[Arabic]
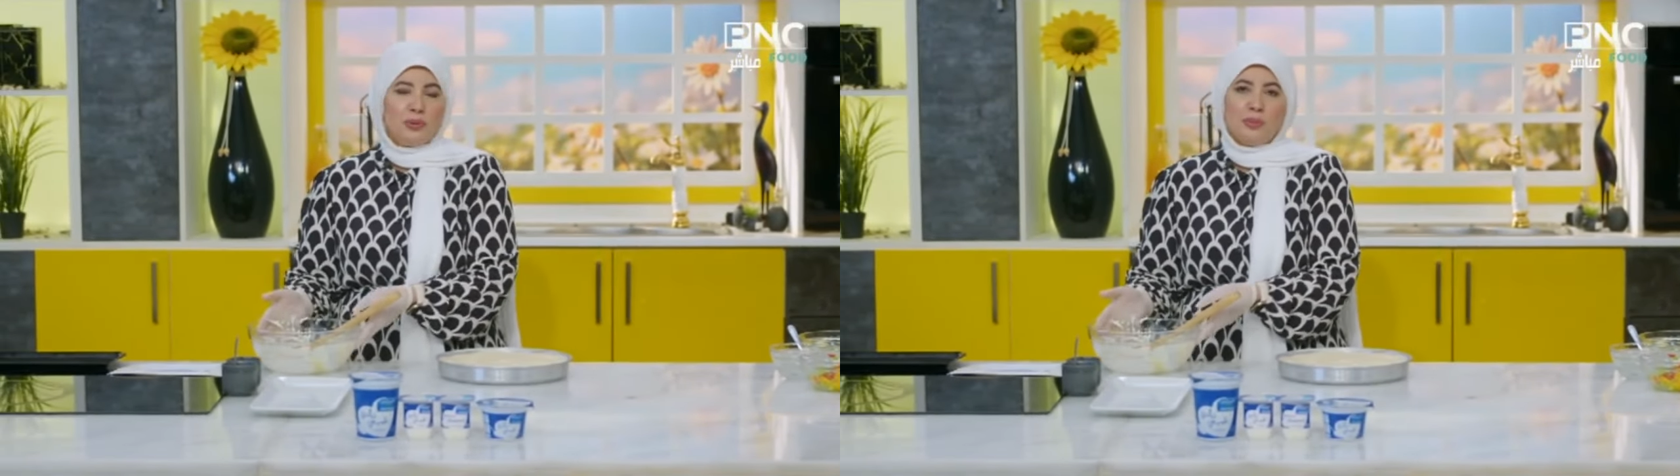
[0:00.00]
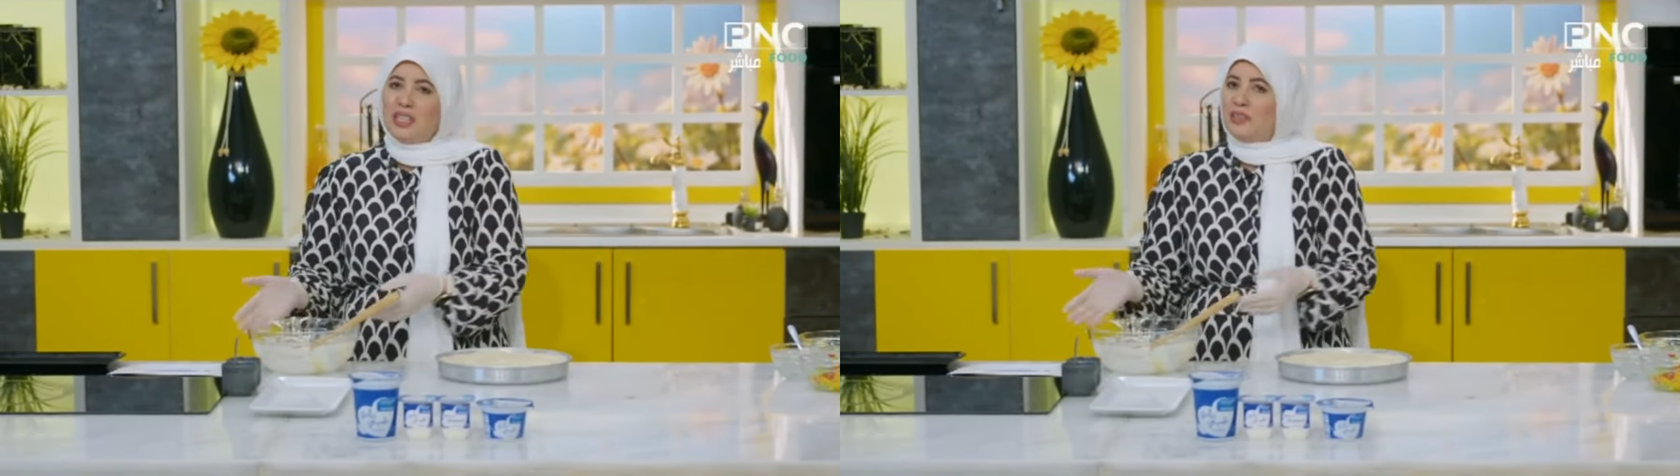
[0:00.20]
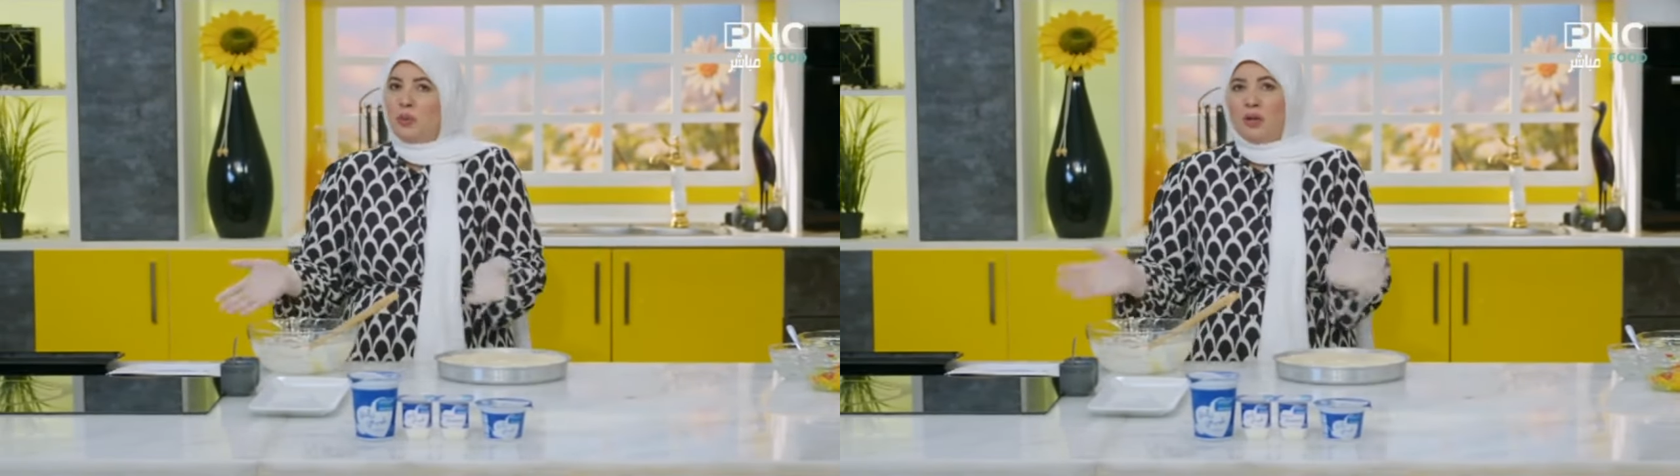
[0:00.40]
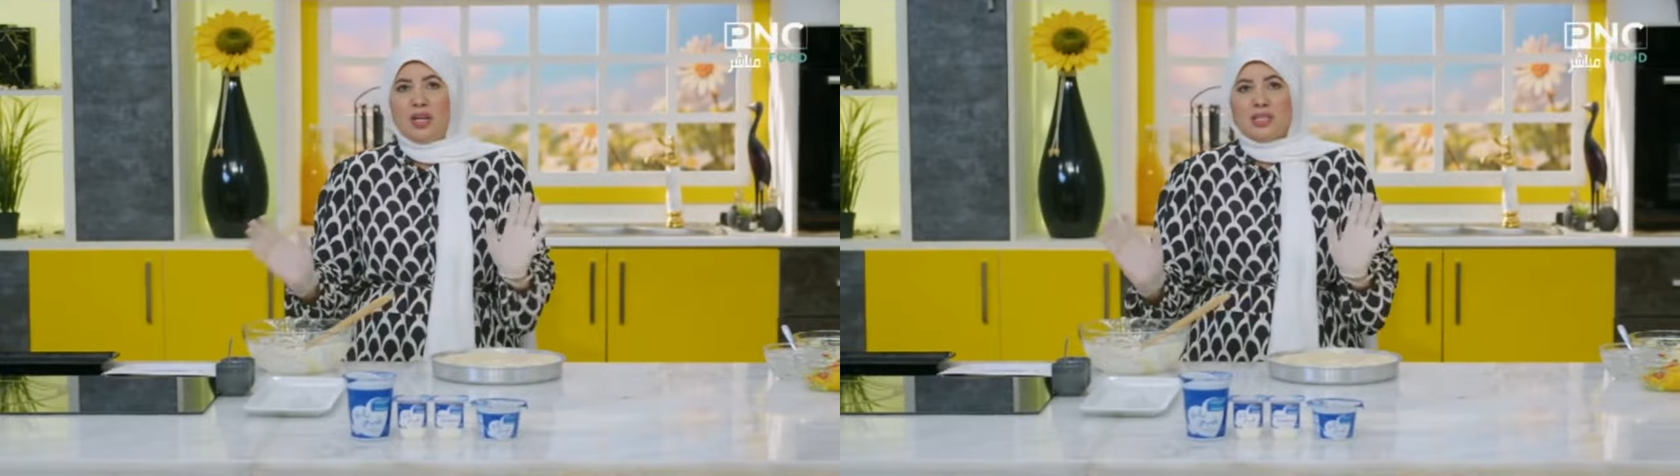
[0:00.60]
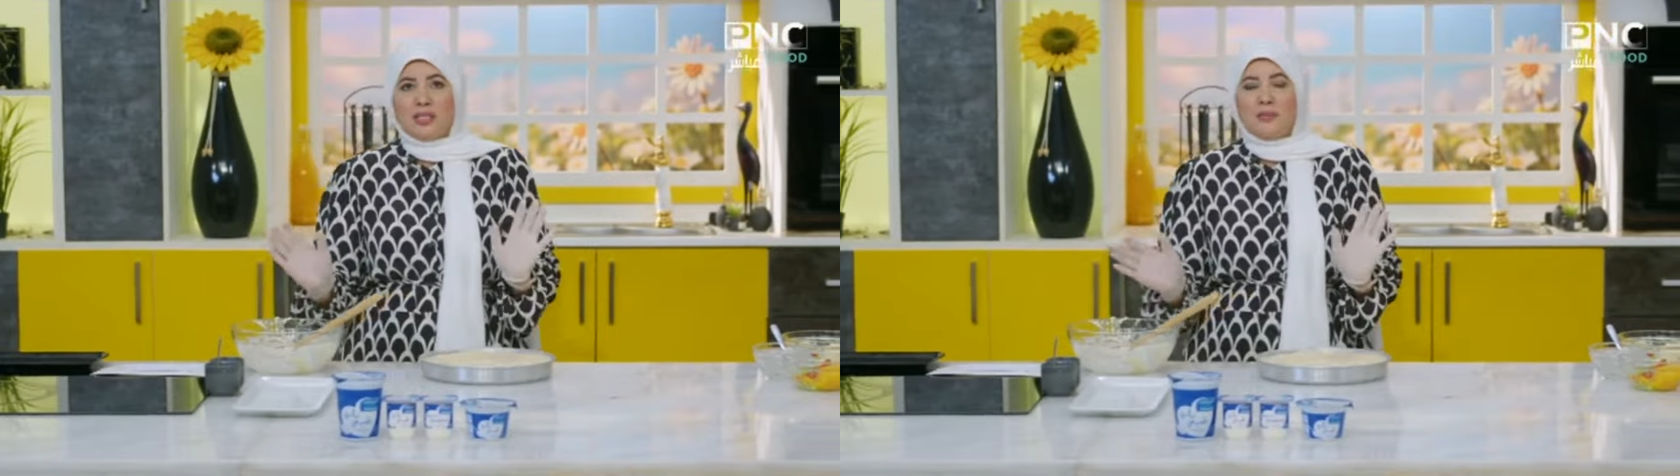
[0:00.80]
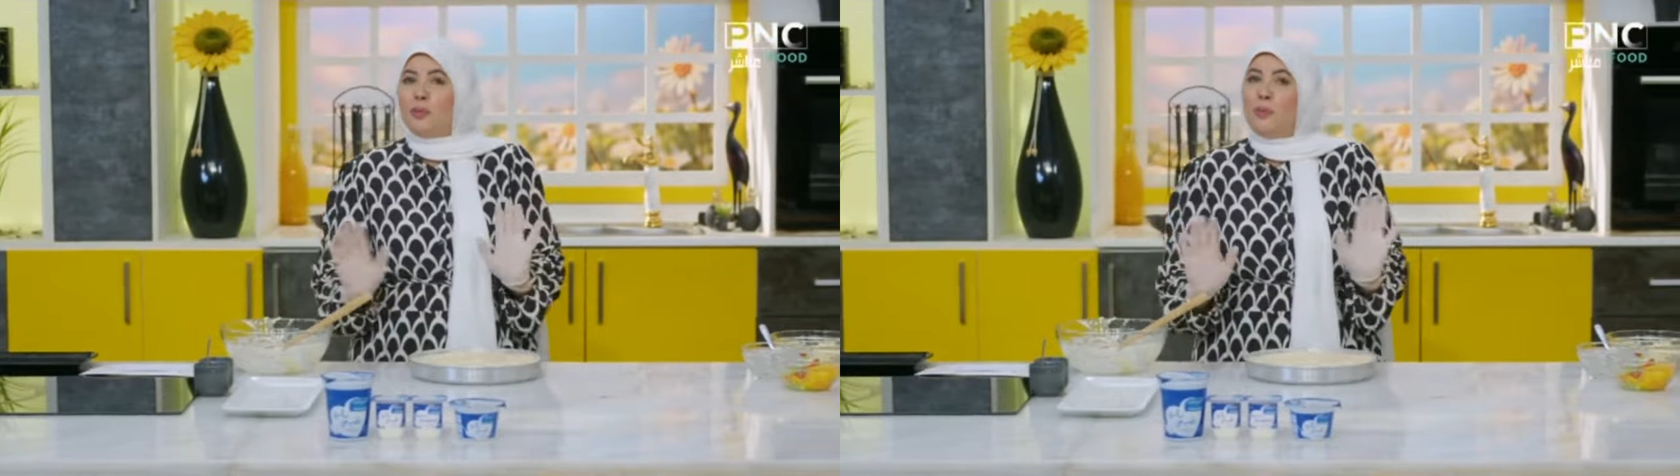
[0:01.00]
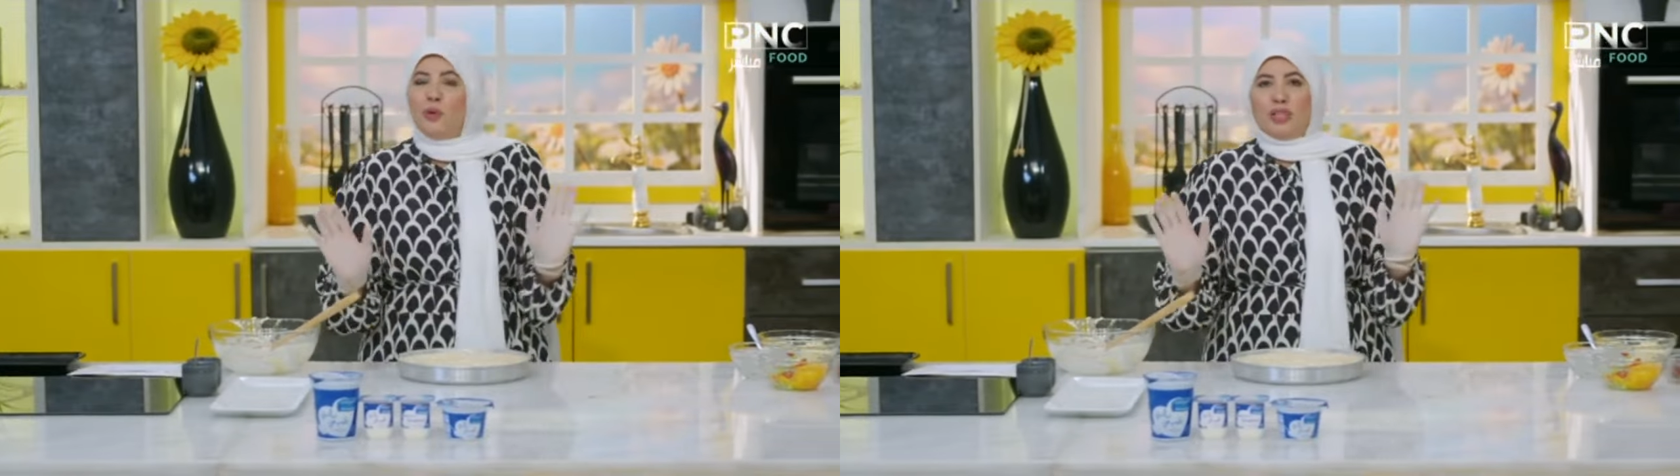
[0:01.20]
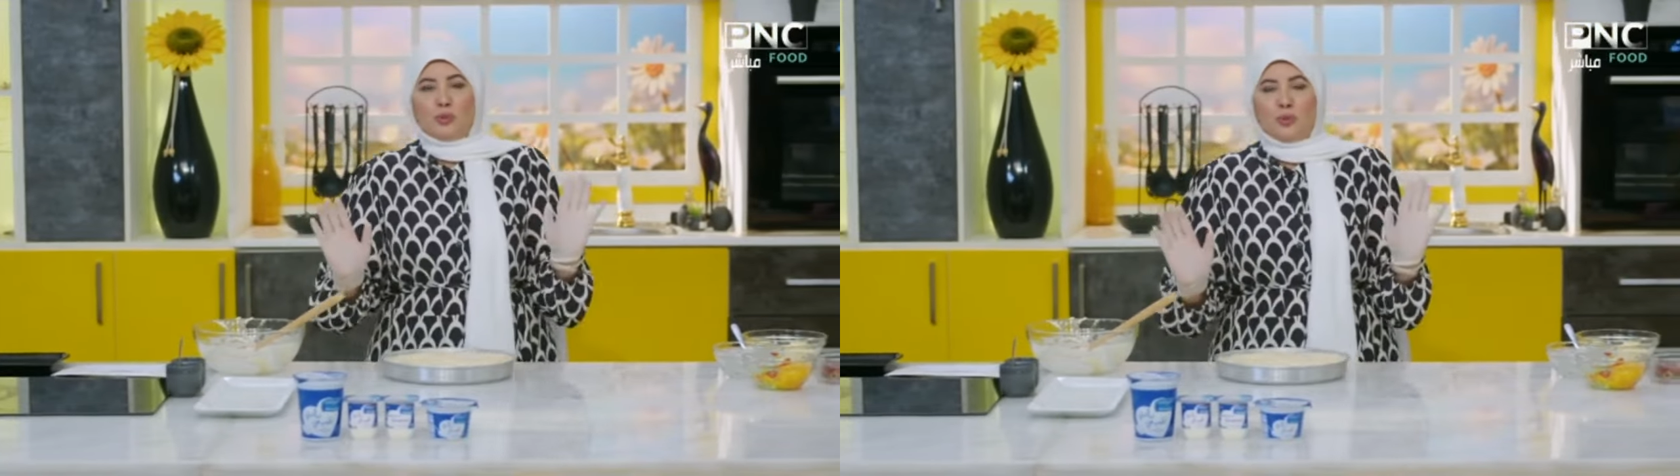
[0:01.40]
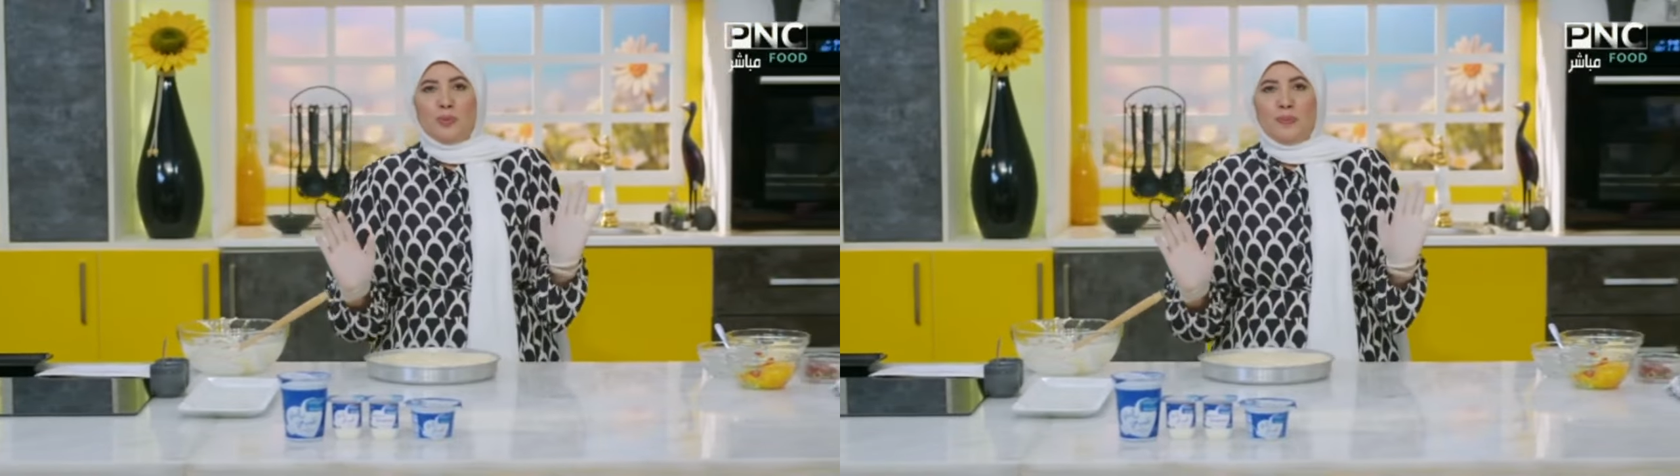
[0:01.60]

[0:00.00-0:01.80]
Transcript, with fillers: بجد والله العظيم ربوا ولادكم